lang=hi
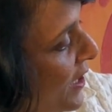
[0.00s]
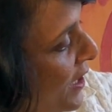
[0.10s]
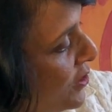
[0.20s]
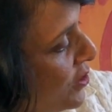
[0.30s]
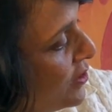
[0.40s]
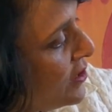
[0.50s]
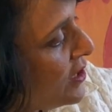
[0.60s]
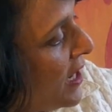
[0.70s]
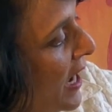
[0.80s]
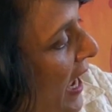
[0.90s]

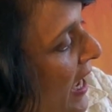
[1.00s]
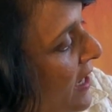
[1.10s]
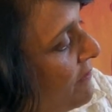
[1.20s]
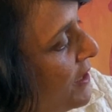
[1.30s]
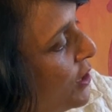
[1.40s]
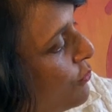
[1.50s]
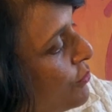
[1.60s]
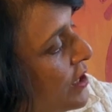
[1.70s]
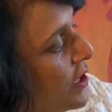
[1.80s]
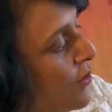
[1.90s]
kitchens and we
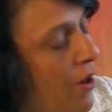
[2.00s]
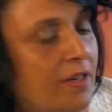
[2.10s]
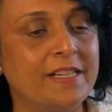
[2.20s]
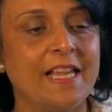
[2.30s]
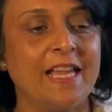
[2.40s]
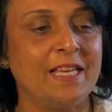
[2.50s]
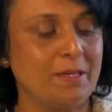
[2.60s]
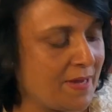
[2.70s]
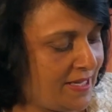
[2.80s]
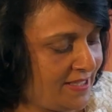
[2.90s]
use it on a
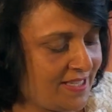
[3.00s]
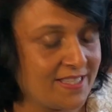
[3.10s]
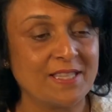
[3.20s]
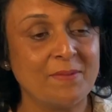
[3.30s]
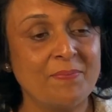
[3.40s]
daily basis.